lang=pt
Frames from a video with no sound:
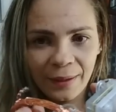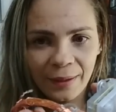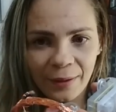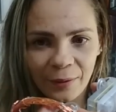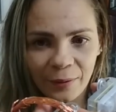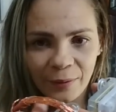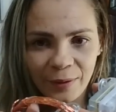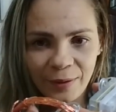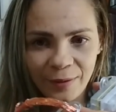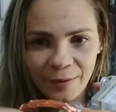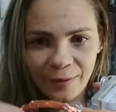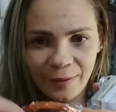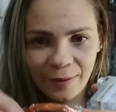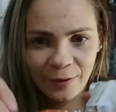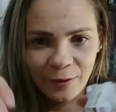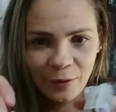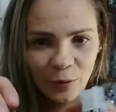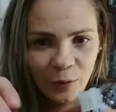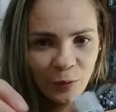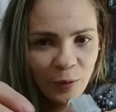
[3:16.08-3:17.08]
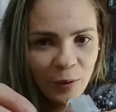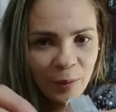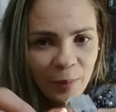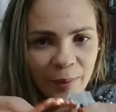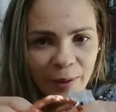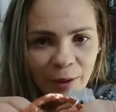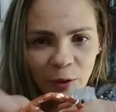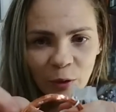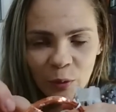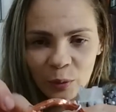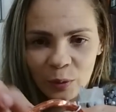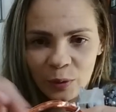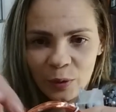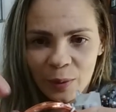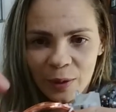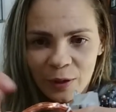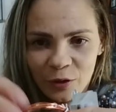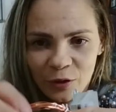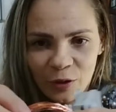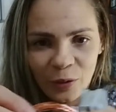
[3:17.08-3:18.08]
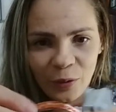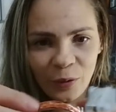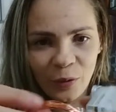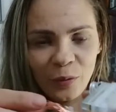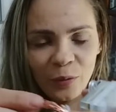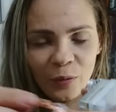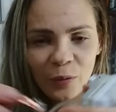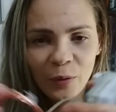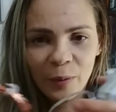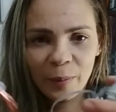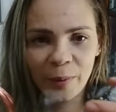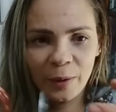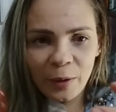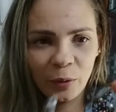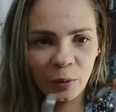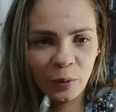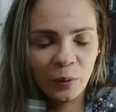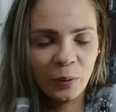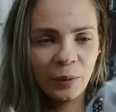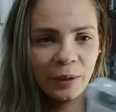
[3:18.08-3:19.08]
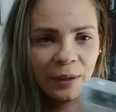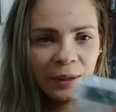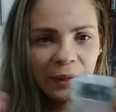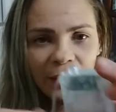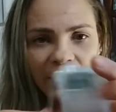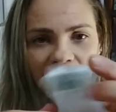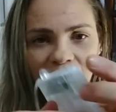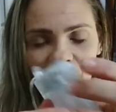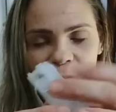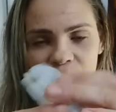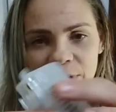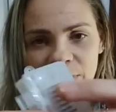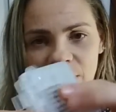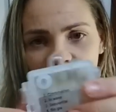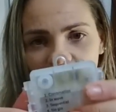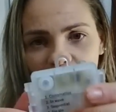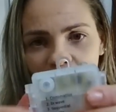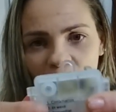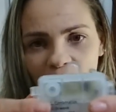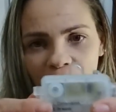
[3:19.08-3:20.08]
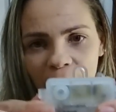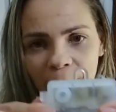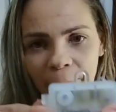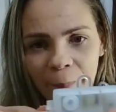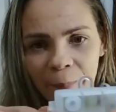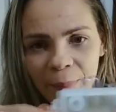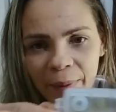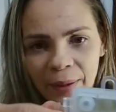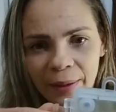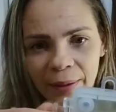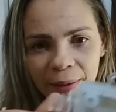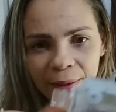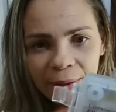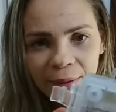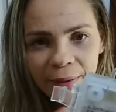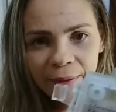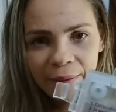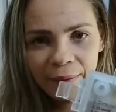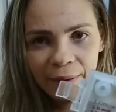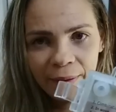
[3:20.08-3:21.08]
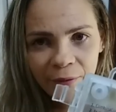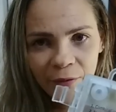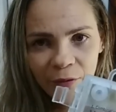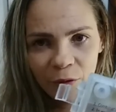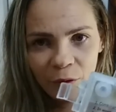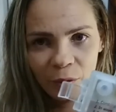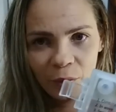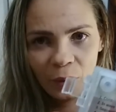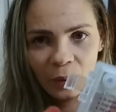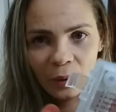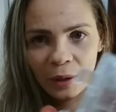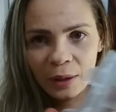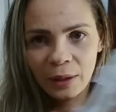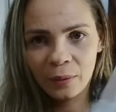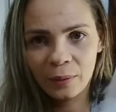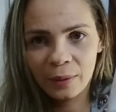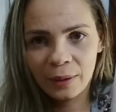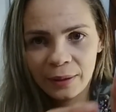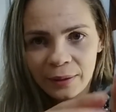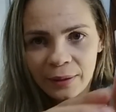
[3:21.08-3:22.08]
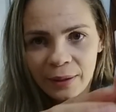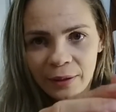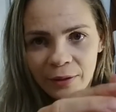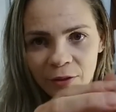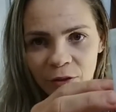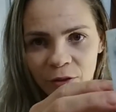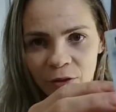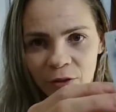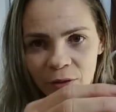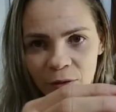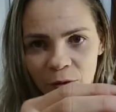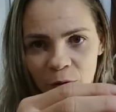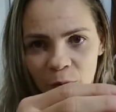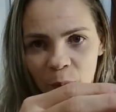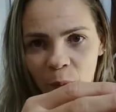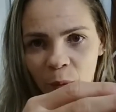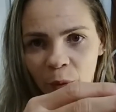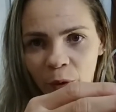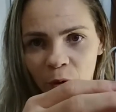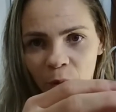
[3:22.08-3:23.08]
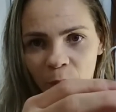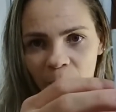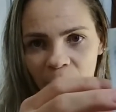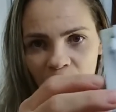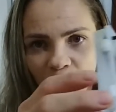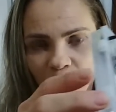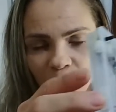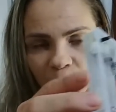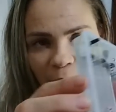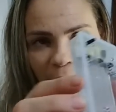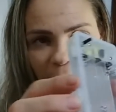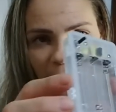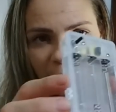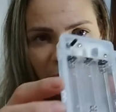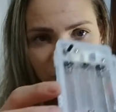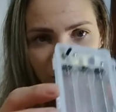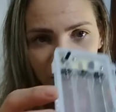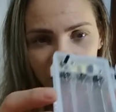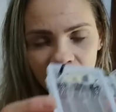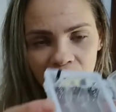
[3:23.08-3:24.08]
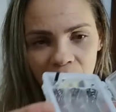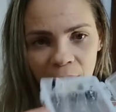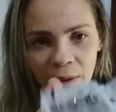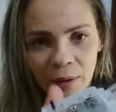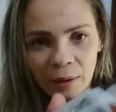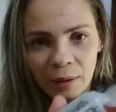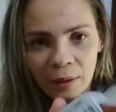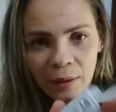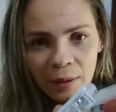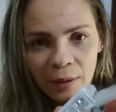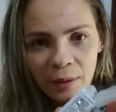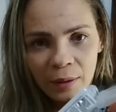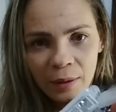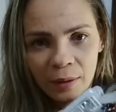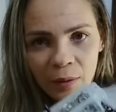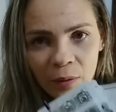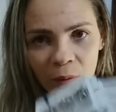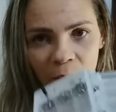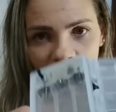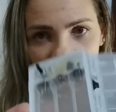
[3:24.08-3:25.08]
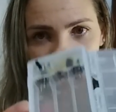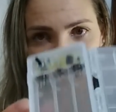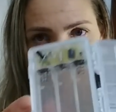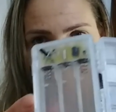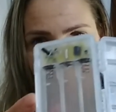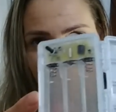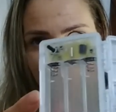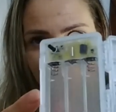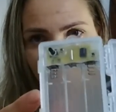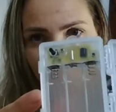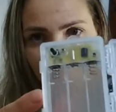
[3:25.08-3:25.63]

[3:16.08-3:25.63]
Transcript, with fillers: Eu nem sei se eu vou abrir tudo, eu acho que eu não vou abrir tudo. E você coloca pilha aqui dentro. Olha a qualidade disso, muito bem feito. Com a qualidade